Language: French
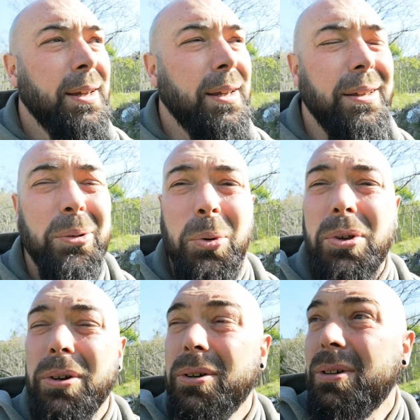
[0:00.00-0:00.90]
Et
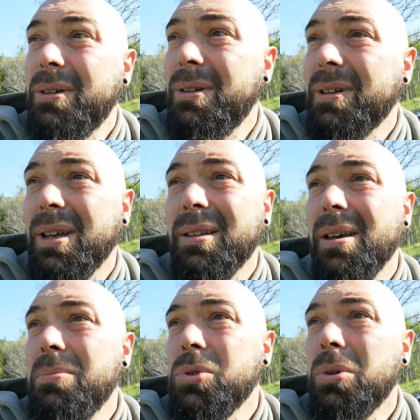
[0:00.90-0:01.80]
donc euh, le
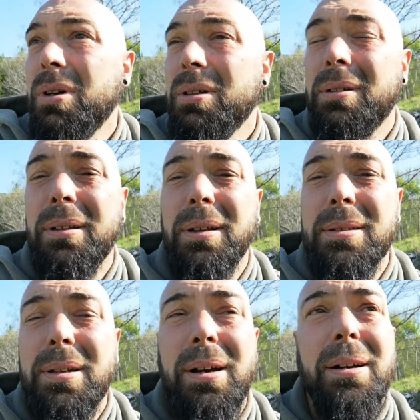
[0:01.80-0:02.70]
quatrième jour, entendant
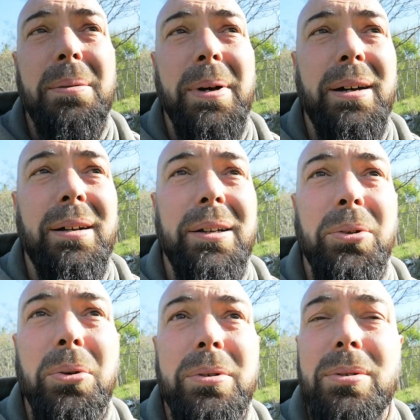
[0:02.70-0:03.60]
ça, et eh ben, les
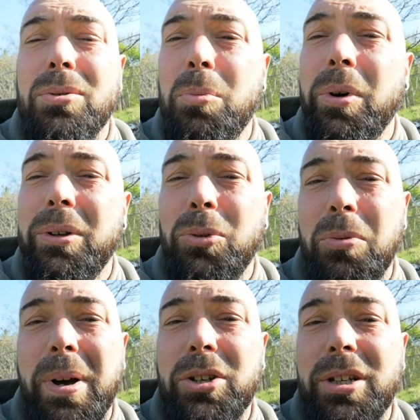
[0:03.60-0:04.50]
deux ils se sont pointés au
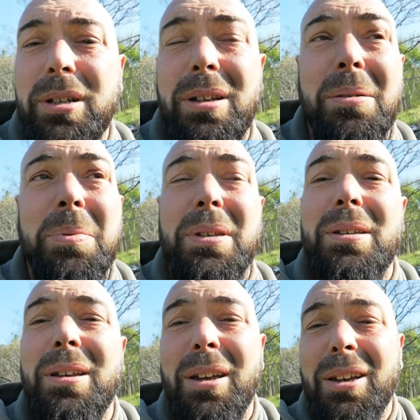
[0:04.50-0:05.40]
marché et
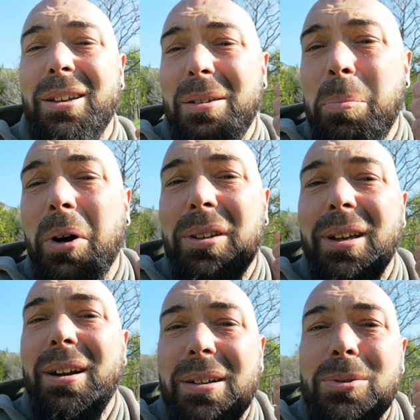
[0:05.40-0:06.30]
puis ils
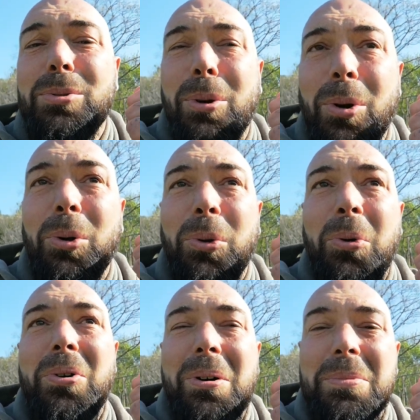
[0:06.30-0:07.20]
portaient l'âne sur leur
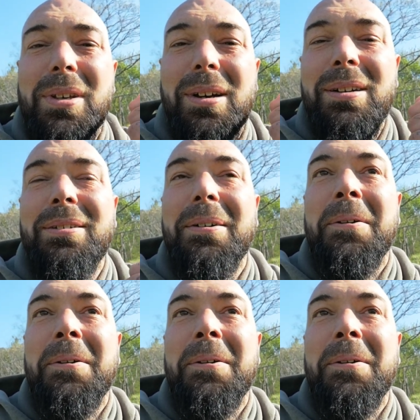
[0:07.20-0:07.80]
dos comme ça.